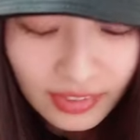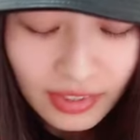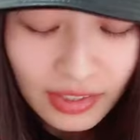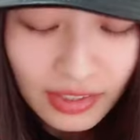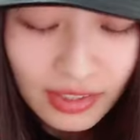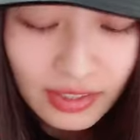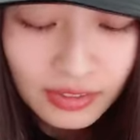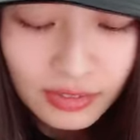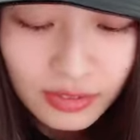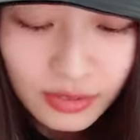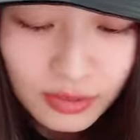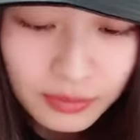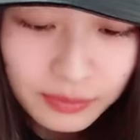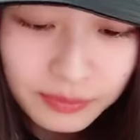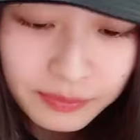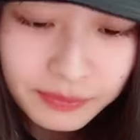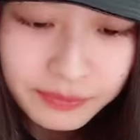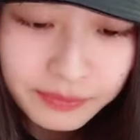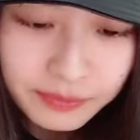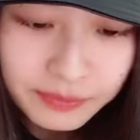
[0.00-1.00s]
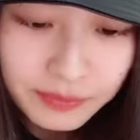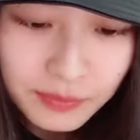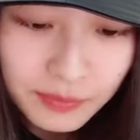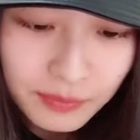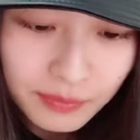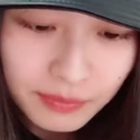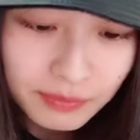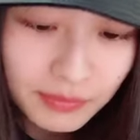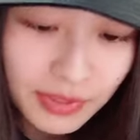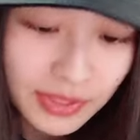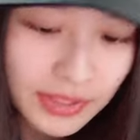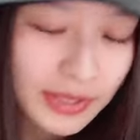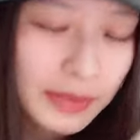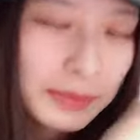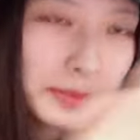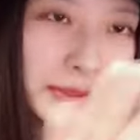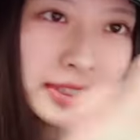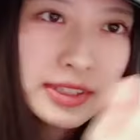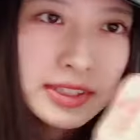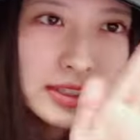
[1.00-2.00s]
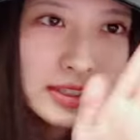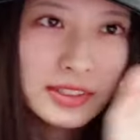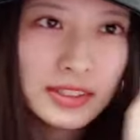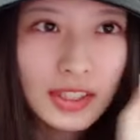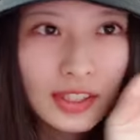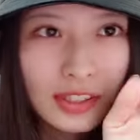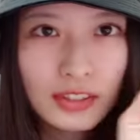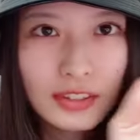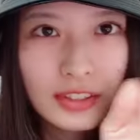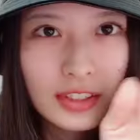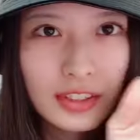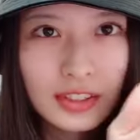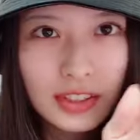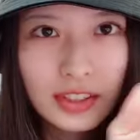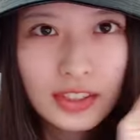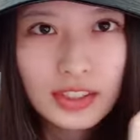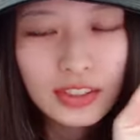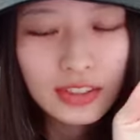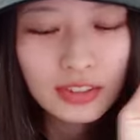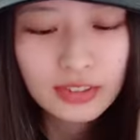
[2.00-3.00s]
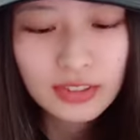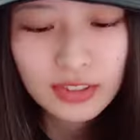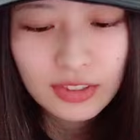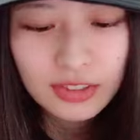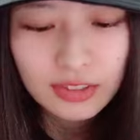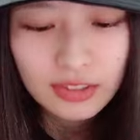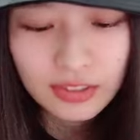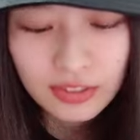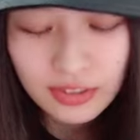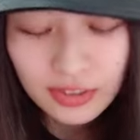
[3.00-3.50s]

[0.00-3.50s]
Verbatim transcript: あの待ってますんで、よかったらどうぞ。